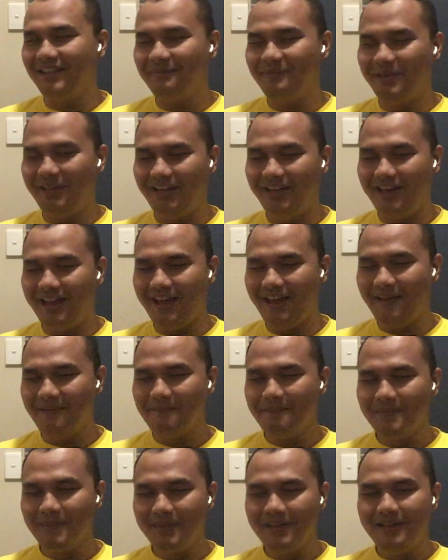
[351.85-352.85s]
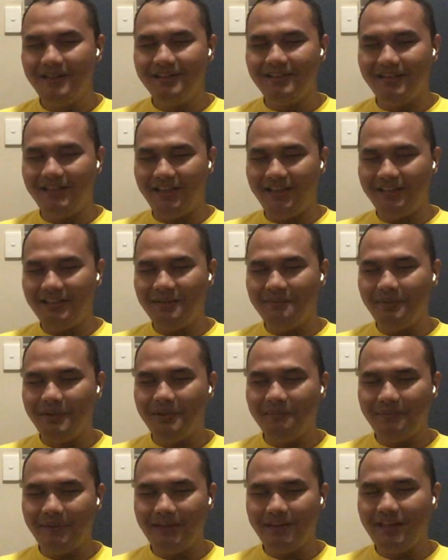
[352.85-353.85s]
sering beda jadi kita
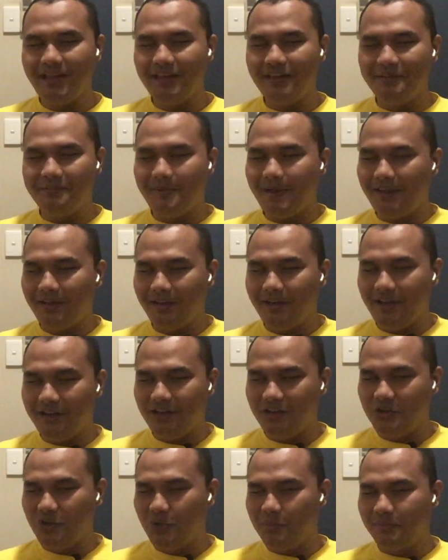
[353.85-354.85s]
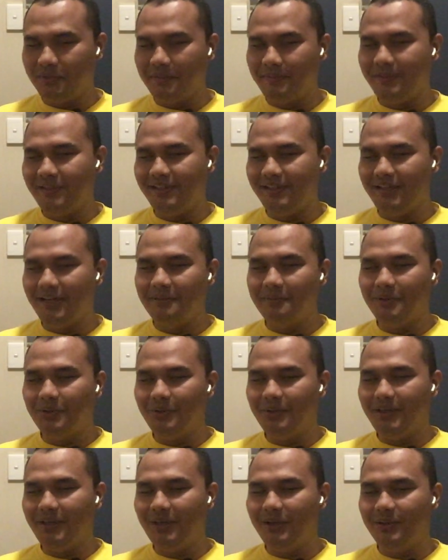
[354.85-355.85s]
prepare nggak di nggak di optimal 30
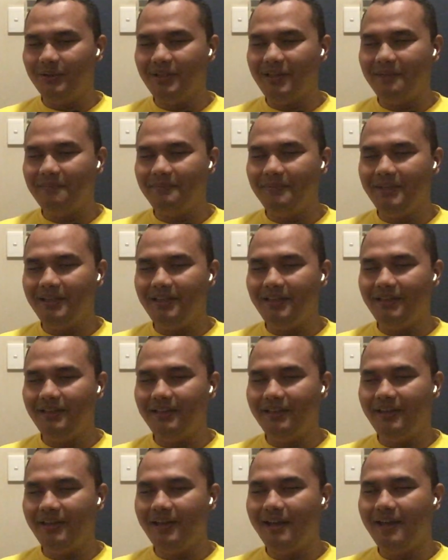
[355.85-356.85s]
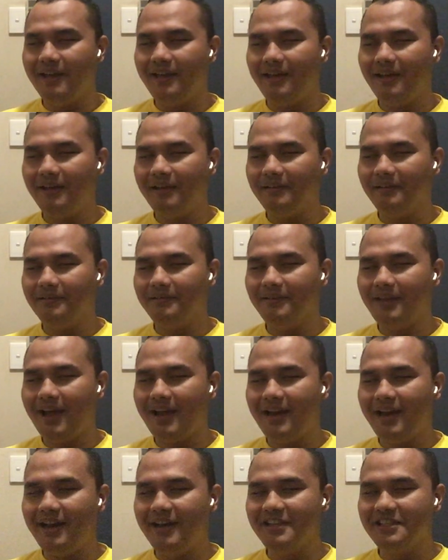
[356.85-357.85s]
kilo tapi ya
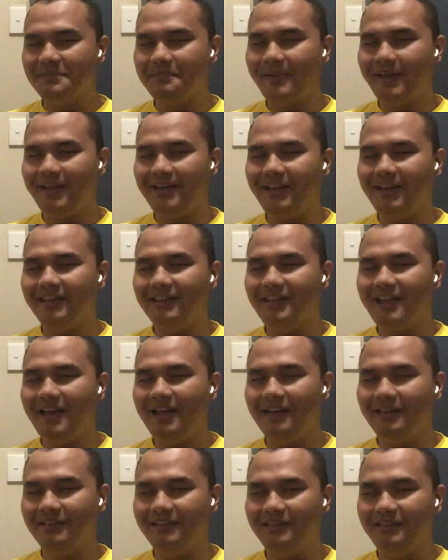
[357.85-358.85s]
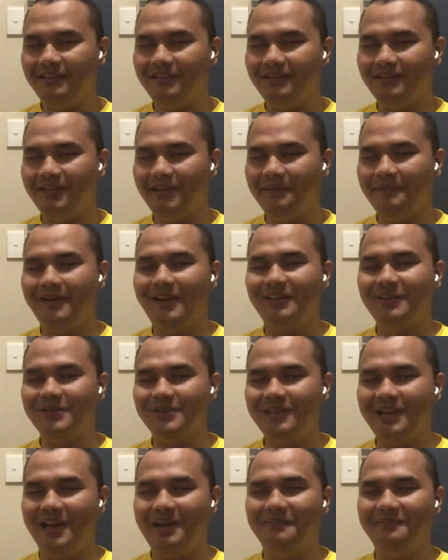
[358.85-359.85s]
ada ada spare dikit lah
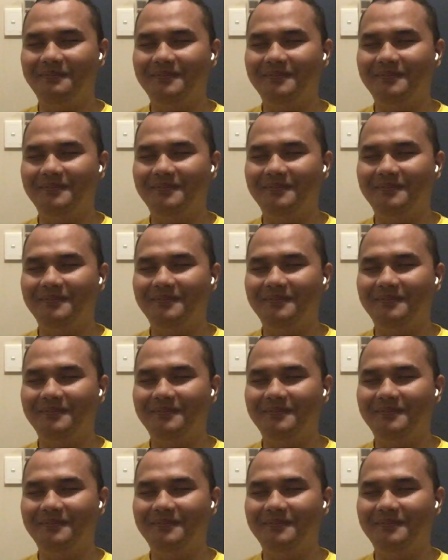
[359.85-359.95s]
500 gram